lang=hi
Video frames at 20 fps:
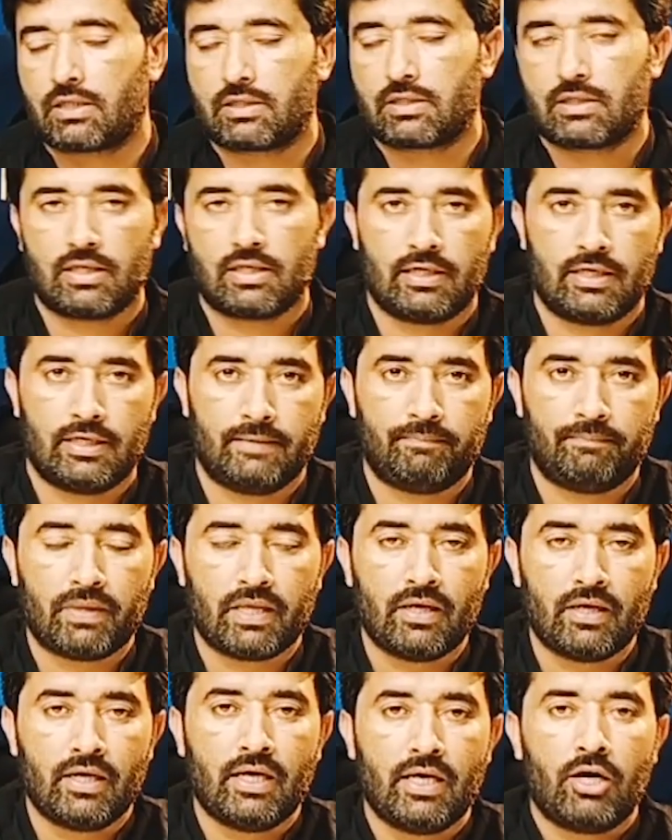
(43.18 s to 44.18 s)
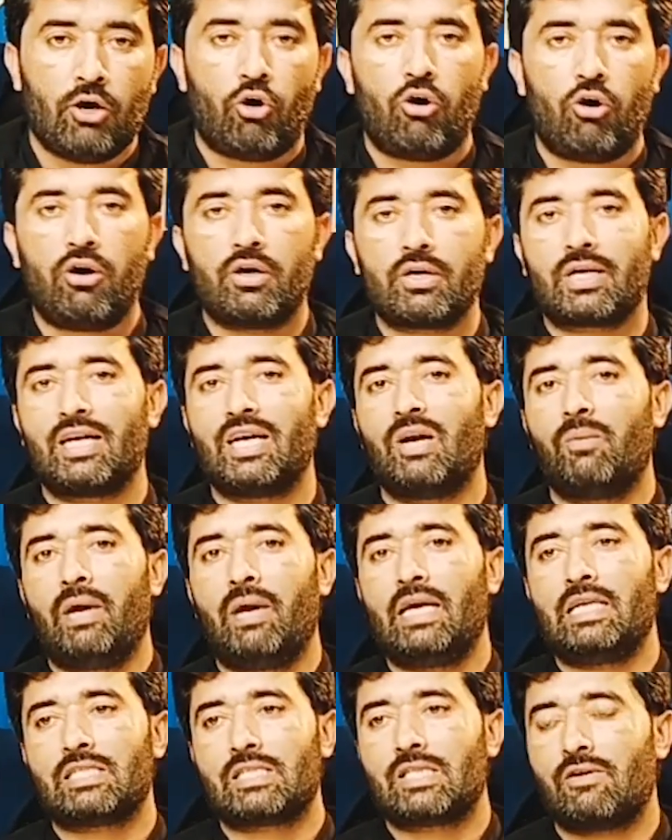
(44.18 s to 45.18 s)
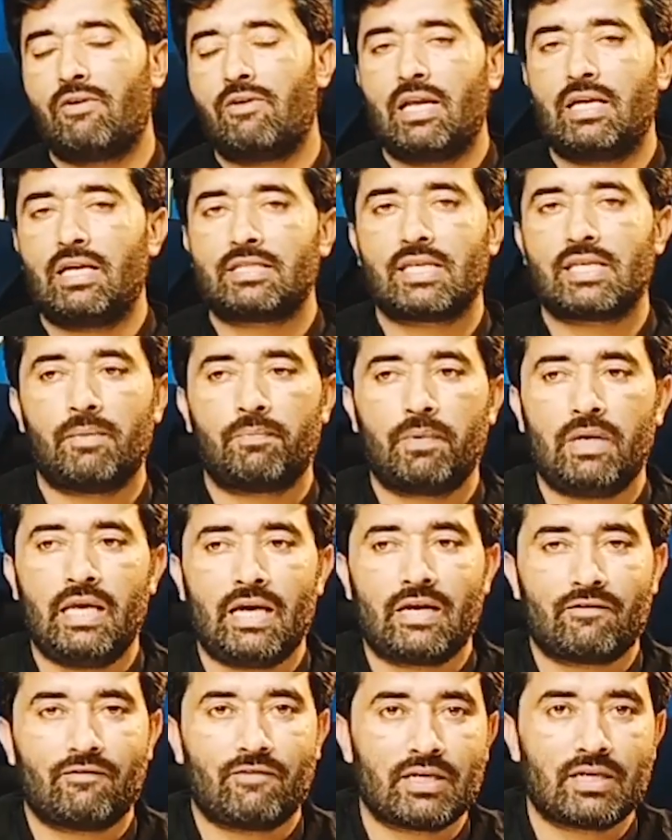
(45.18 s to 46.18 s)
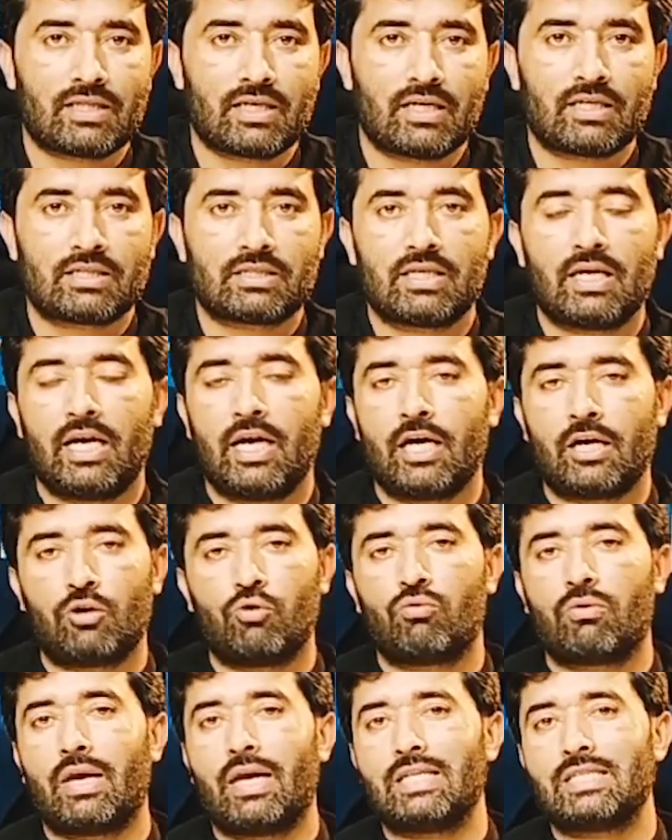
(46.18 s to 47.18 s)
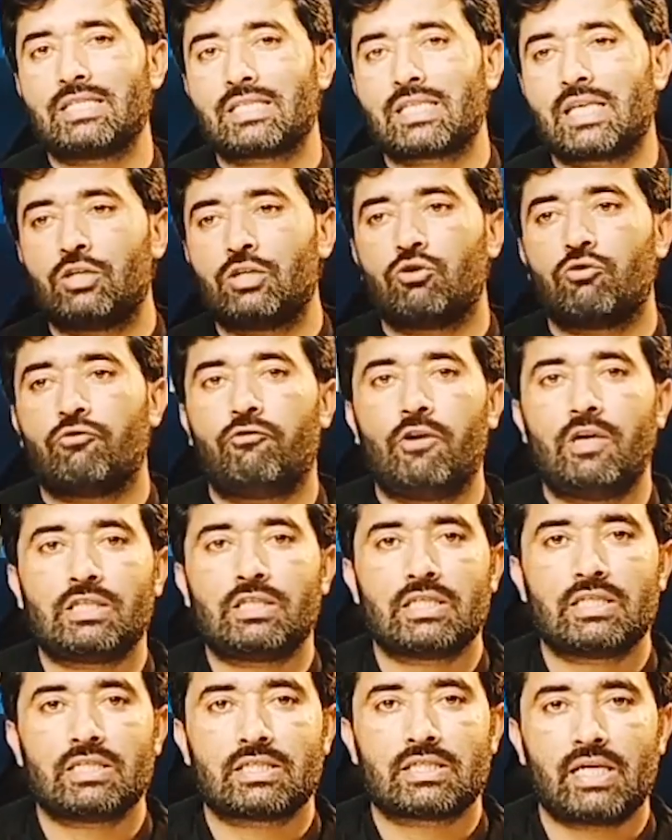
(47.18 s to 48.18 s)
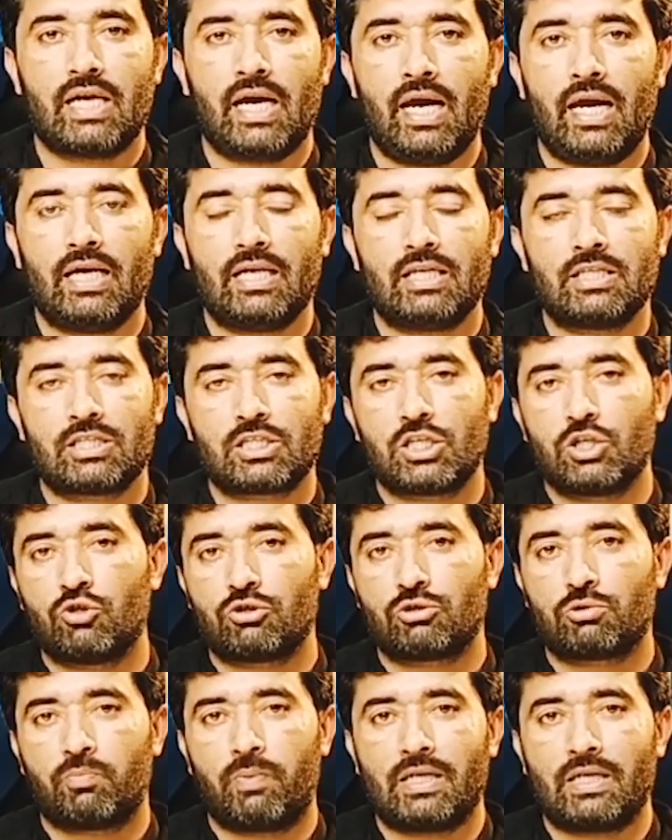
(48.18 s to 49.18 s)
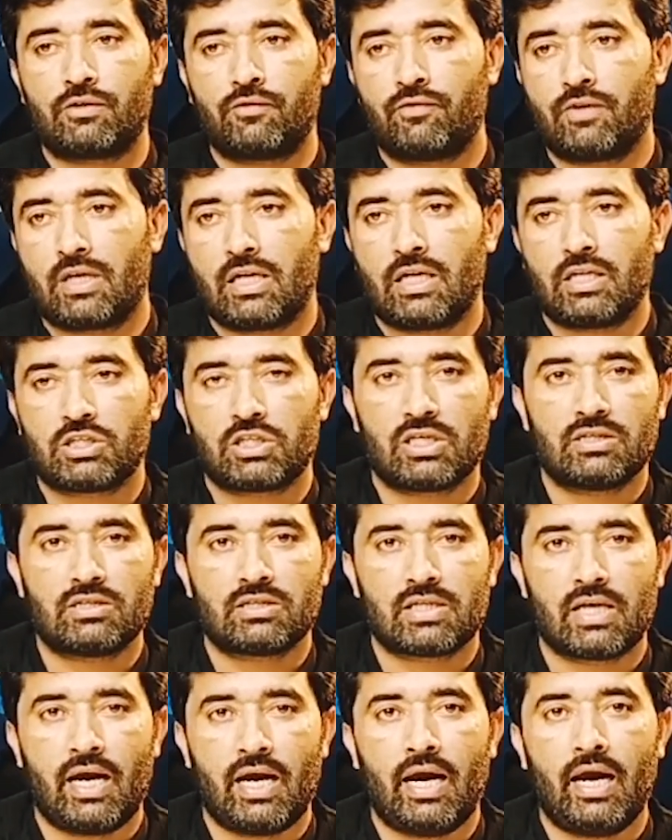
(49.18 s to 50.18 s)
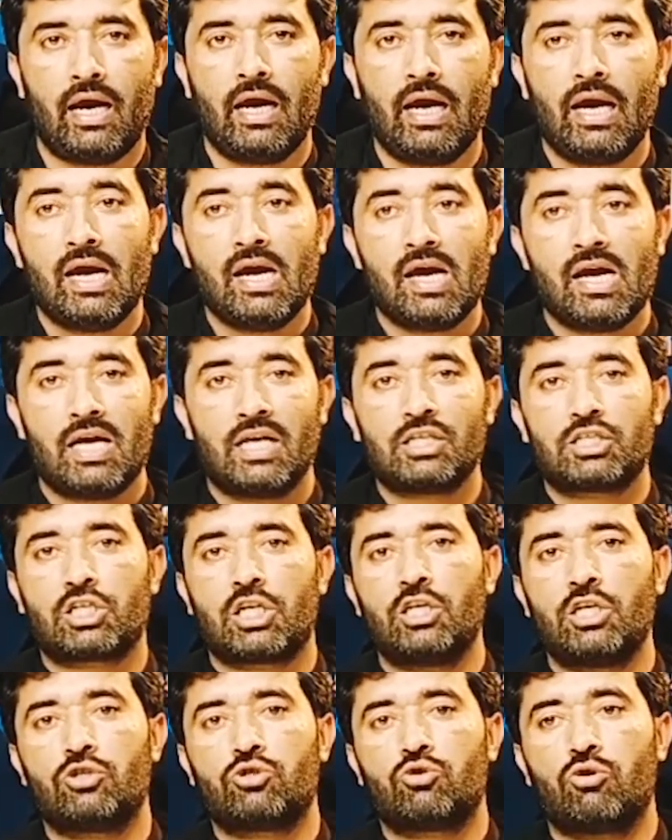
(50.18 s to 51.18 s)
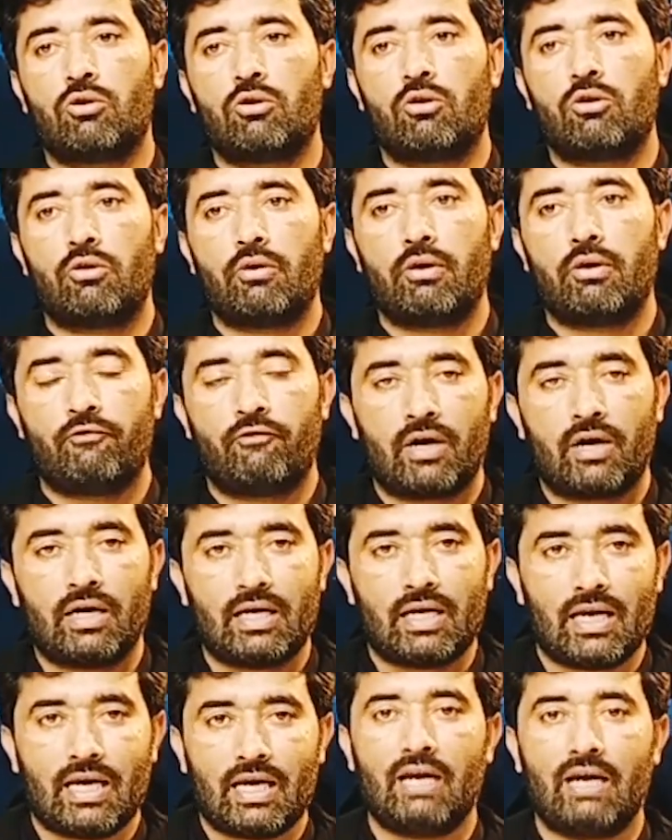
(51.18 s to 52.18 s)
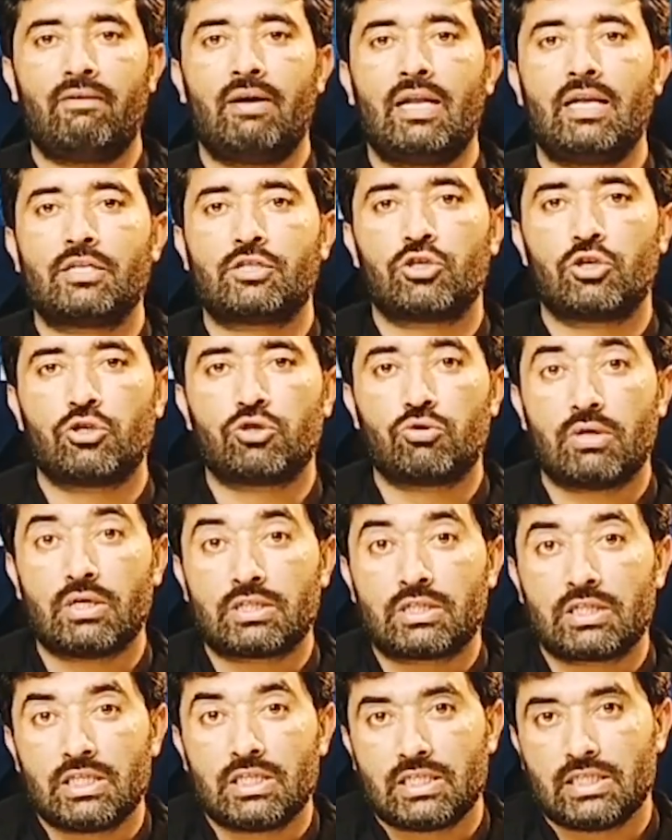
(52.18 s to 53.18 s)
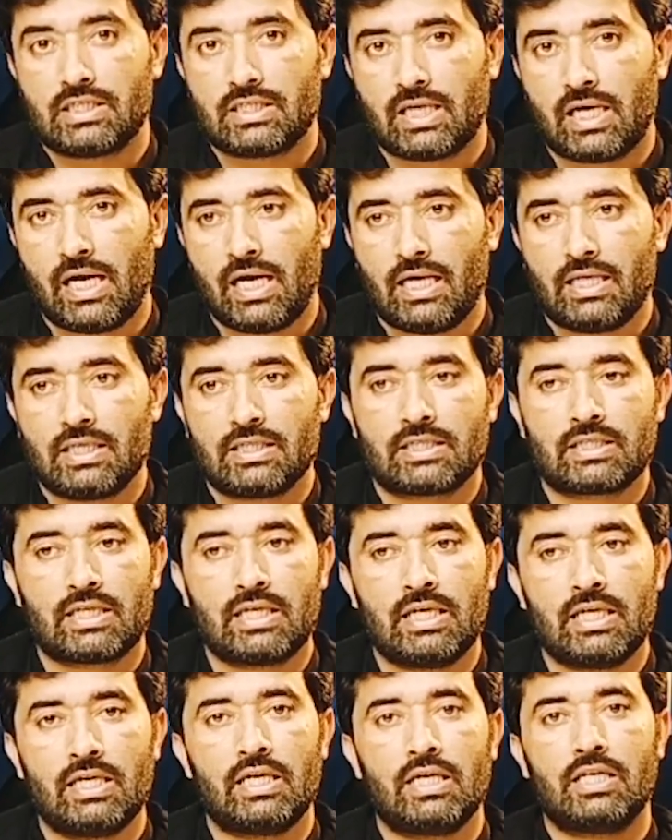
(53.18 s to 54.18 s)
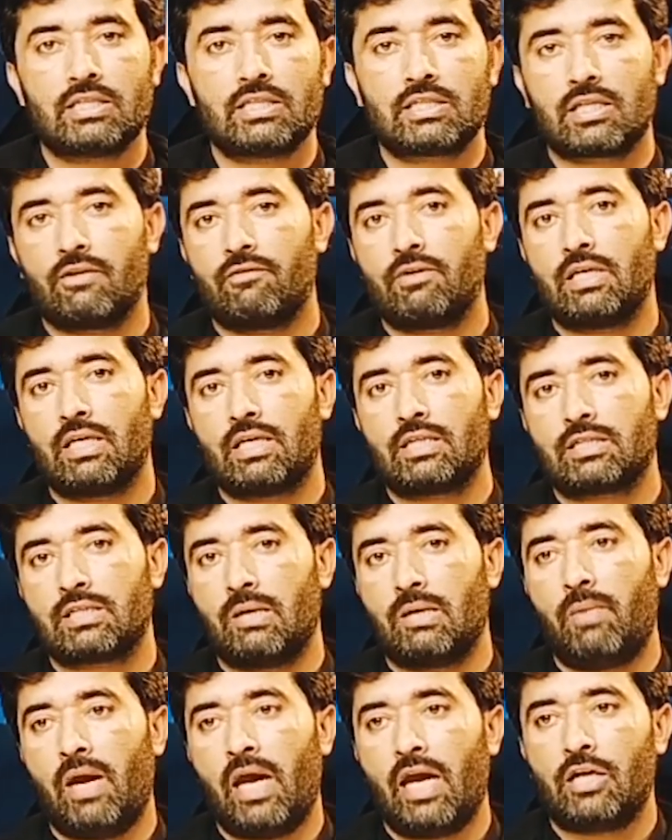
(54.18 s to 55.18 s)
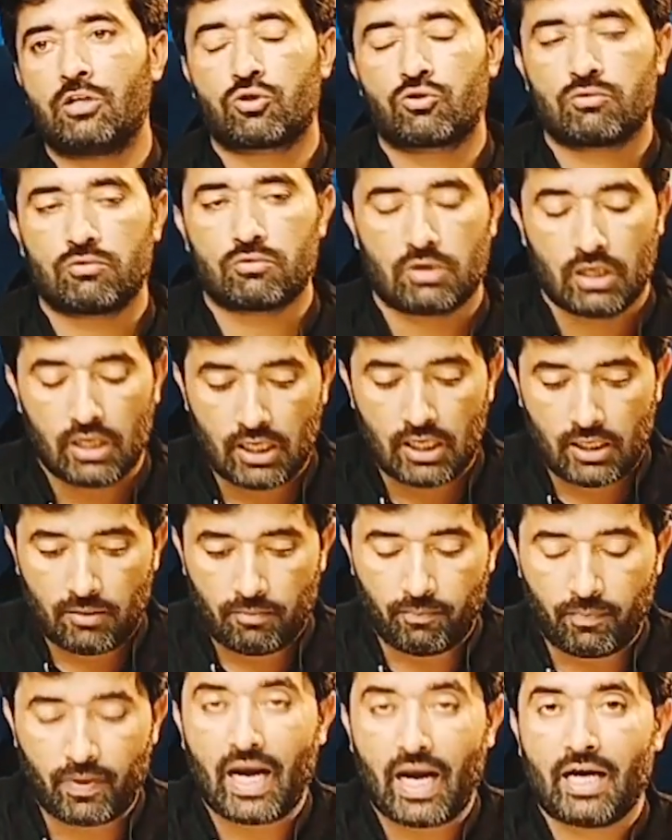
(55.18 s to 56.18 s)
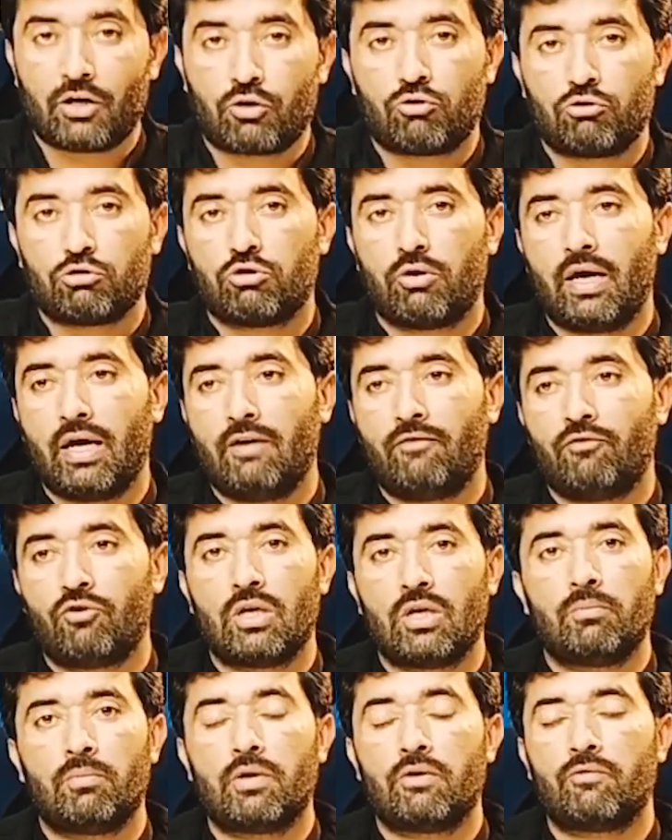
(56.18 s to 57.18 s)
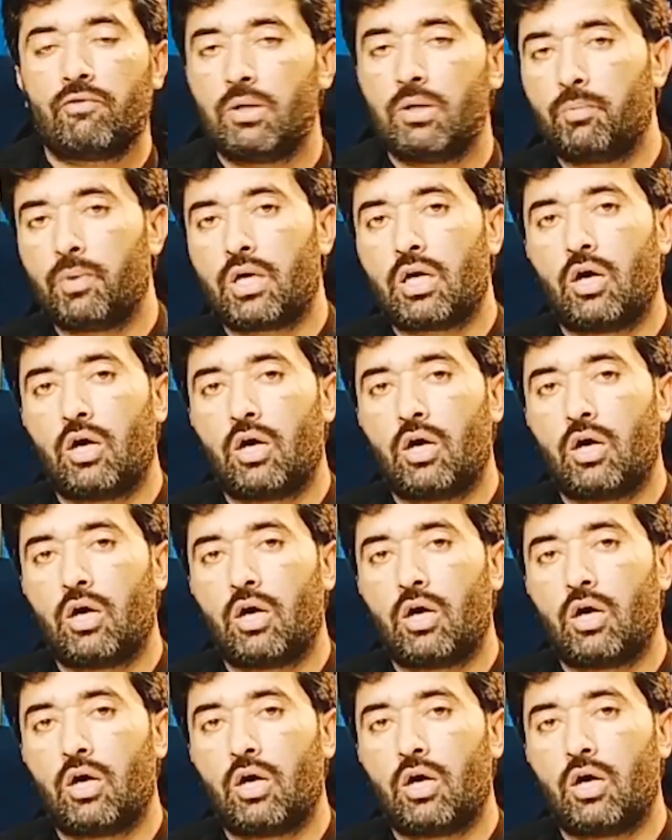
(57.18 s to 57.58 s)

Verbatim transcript: रखता है ऑन ग्रिड में इस हवाले से अपनी एक वर्थ रखता है क्योंकि इसके जो फीचर्स हैं इसकी जो स्पेसिफिकेशंस हैं इसकी जो वारंटी के हवाले से जो अच्छी चीज़ें हैं इसकी इसकी वजह से मैं इस ब्रांड को जो है वो नंबर वन पे